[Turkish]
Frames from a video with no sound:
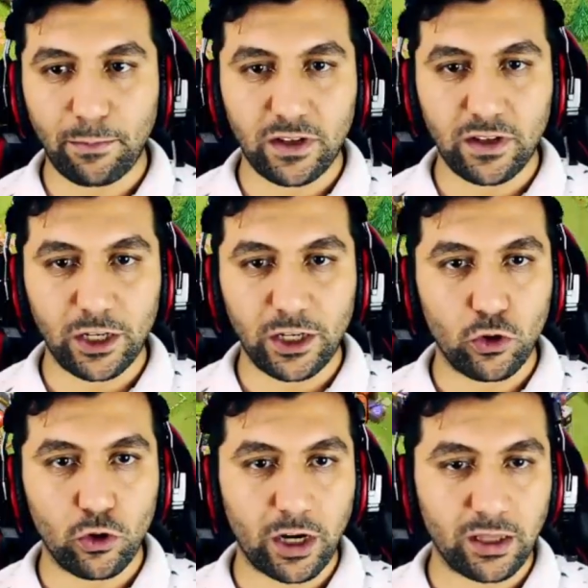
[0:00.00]
bitirmek
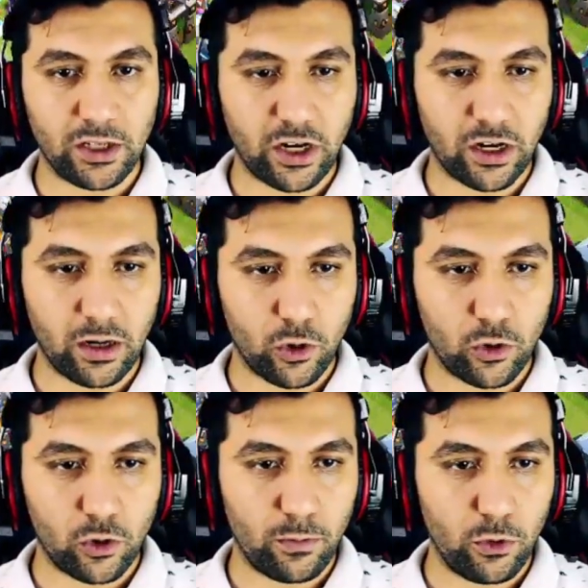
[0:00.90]
istiyorum arkadaşlar.
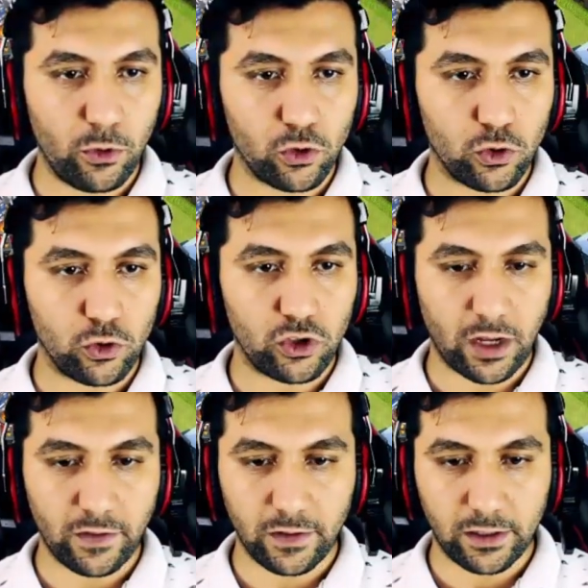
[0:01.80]
Laboratuvar biliyorsunuz
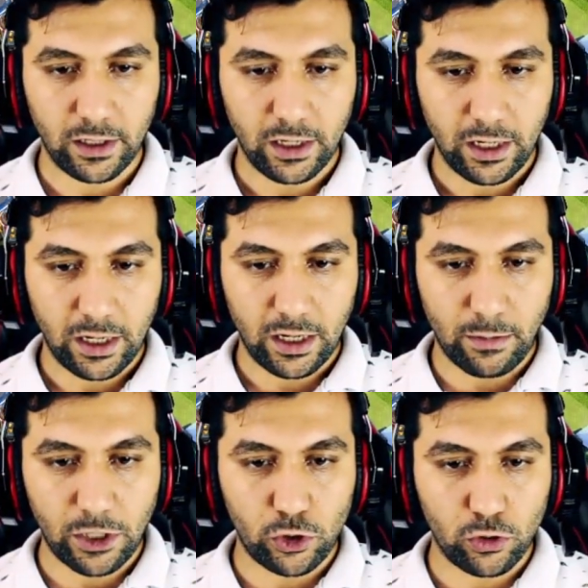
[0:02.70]
candır.
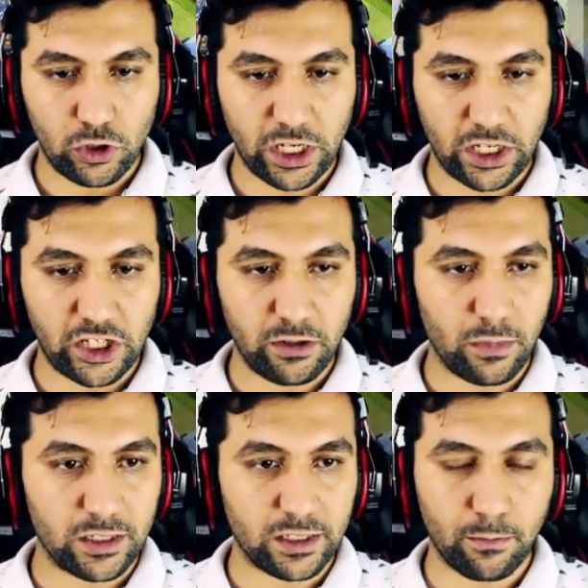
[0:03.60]
Hemen şunu çekişe mi
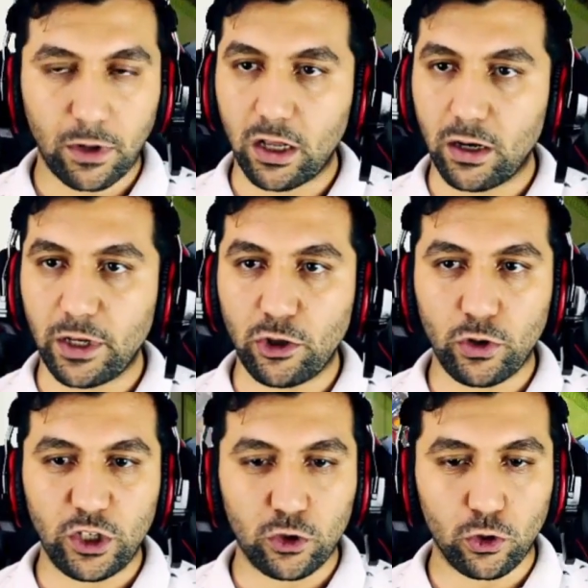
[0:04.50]
bassak? Bakalım 7
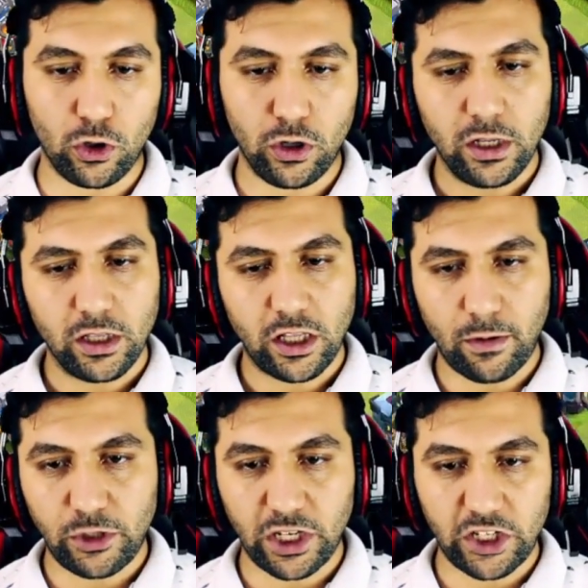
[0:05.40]
gün istiyor.
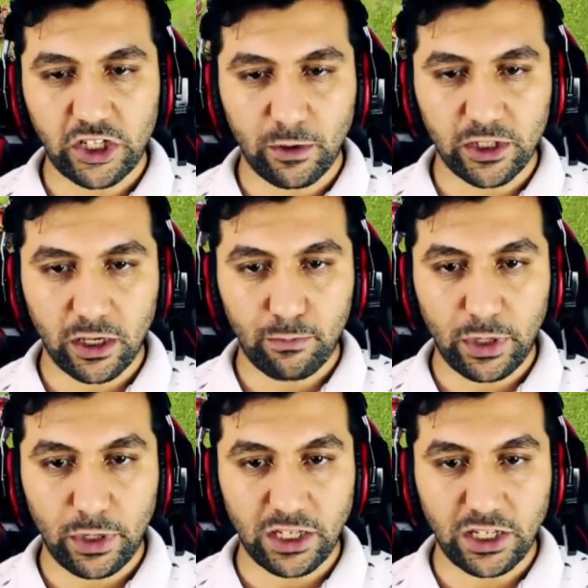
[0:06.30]
Tamam çekişe basalım.
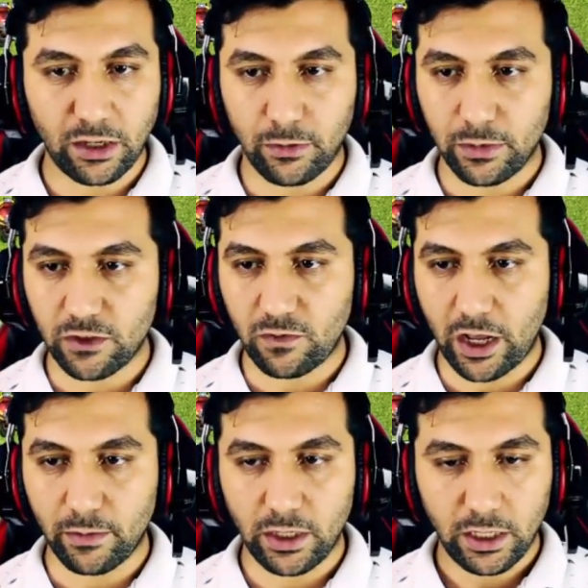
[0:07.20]
Peki kitabımız var
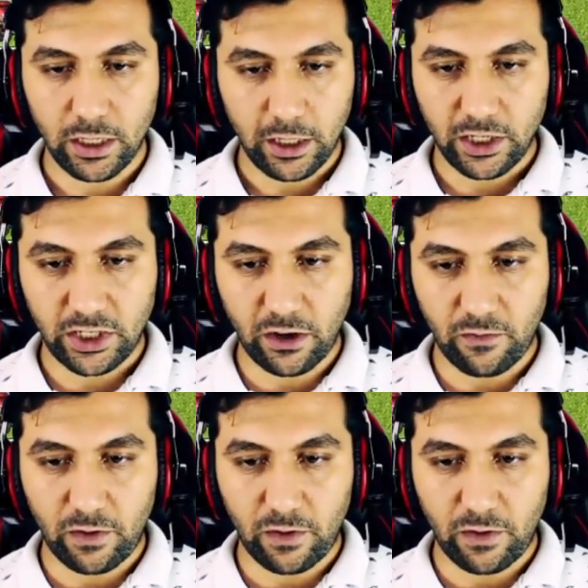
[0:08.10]
mı? Kitap